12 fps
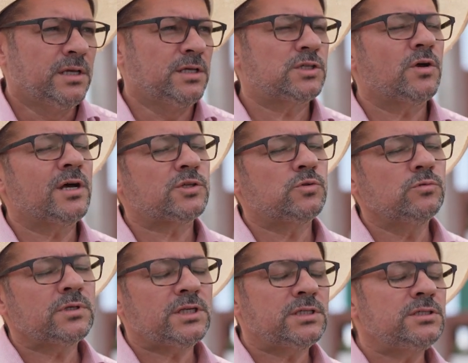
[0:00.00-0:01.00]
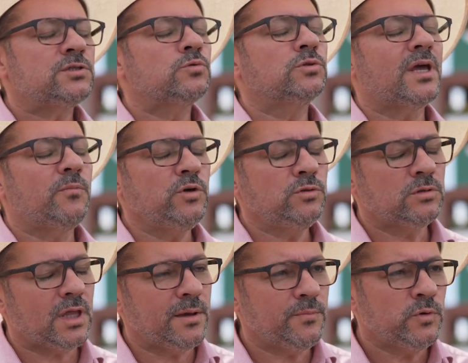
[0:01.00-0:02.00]
Isso é um assunto que a gente discute há
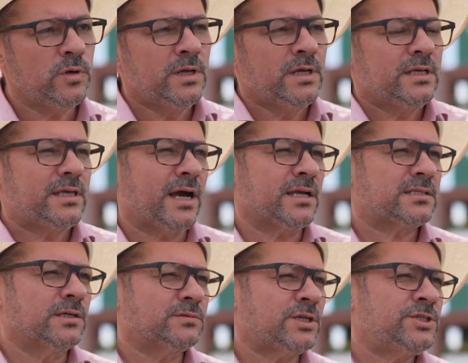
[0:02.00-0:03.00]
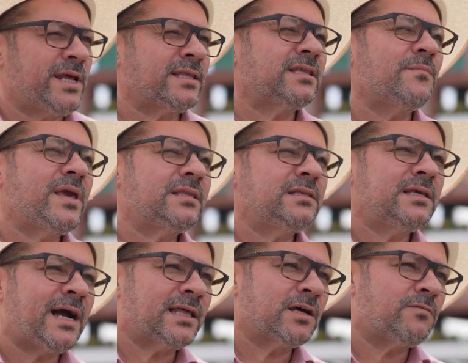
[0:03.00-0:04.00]
muito tempo, que a ração está diretamente
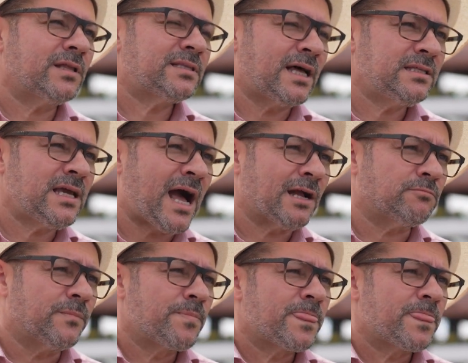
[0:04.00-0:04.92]
ligada à qualidade de água.